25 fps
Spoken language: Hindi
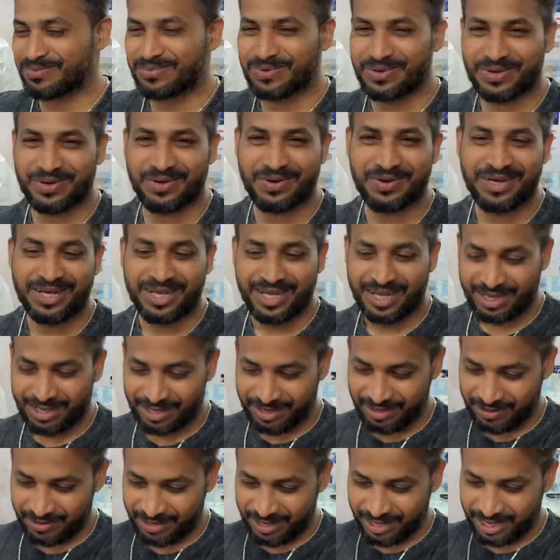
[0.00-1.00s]
बोल रहा हूँ
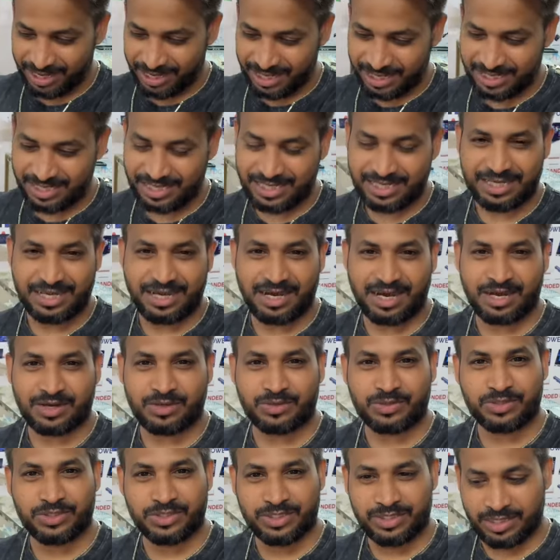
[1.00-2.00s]
क्योंकि किसी का
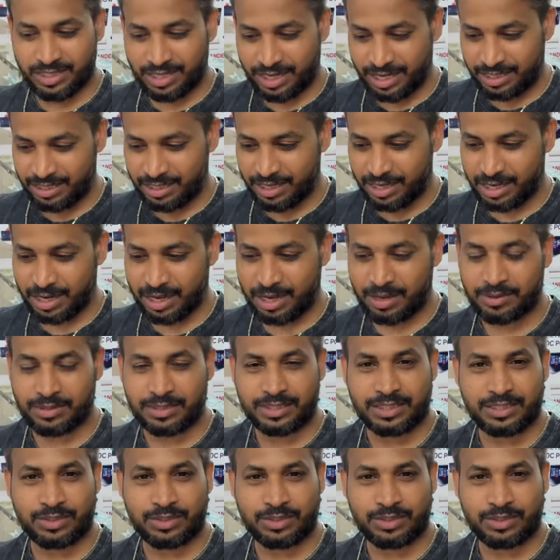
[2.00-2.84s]
कुछ अंदर का